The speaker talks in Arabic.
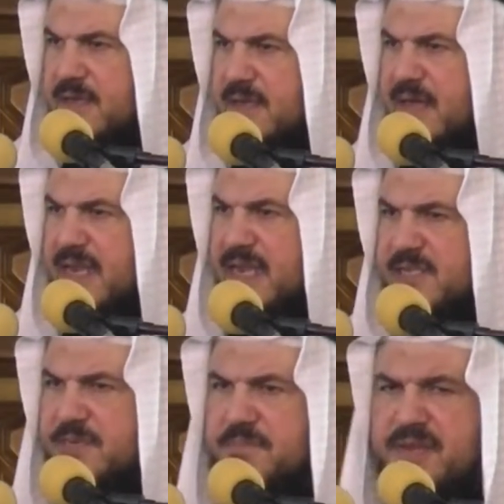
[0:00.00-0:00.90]

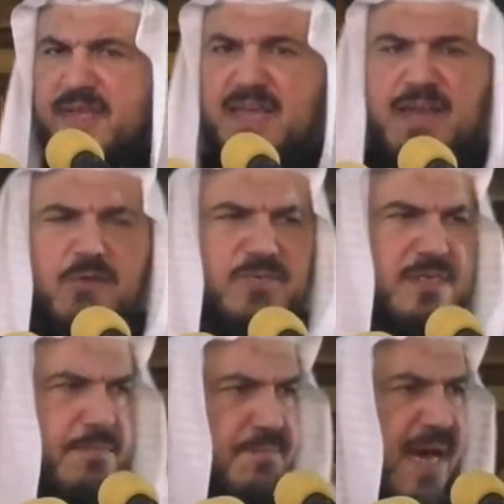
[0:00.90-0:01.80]
خليل جبرين أو
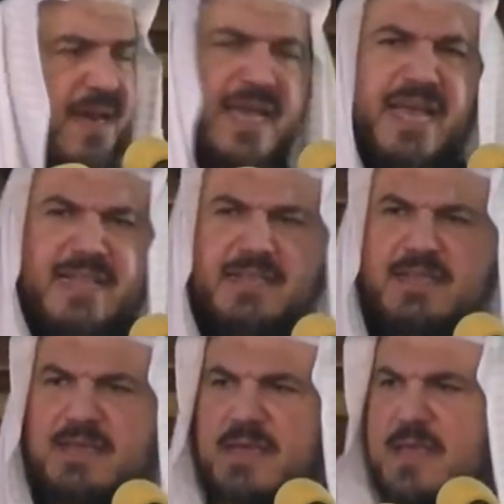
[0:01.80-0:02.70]
الجبارين